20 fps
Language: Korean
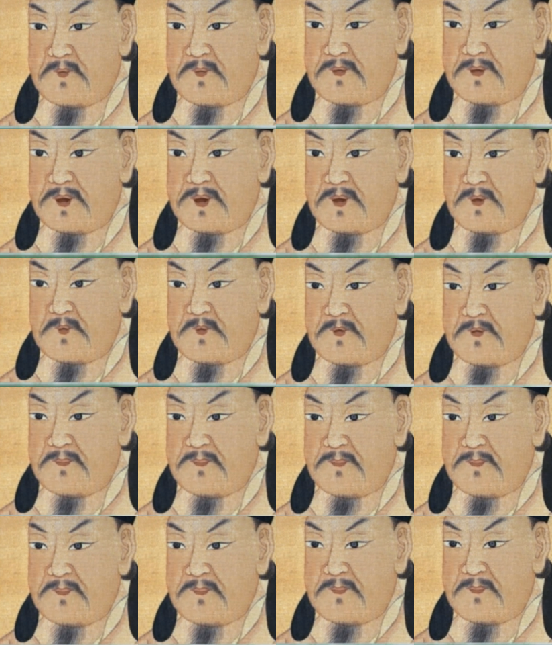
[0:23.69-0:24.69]
신라인
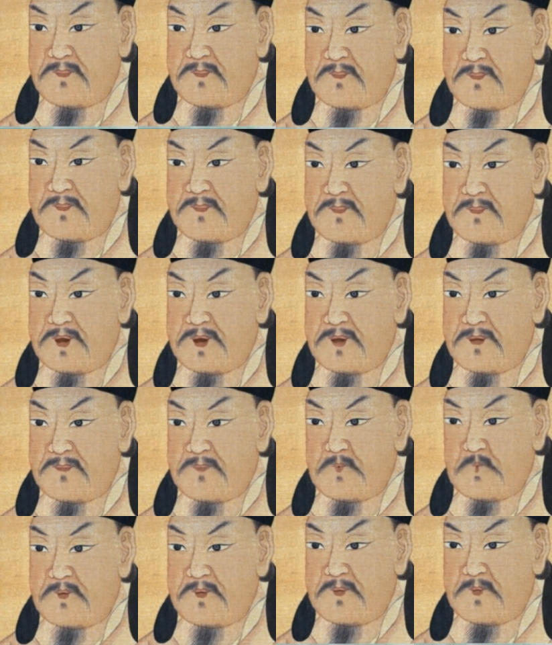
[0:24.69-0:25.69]
최지원,
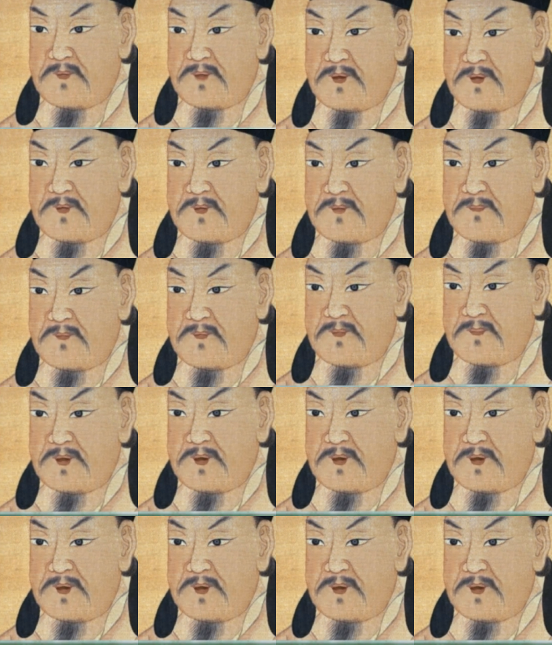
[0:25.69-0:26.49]
장원 급제요.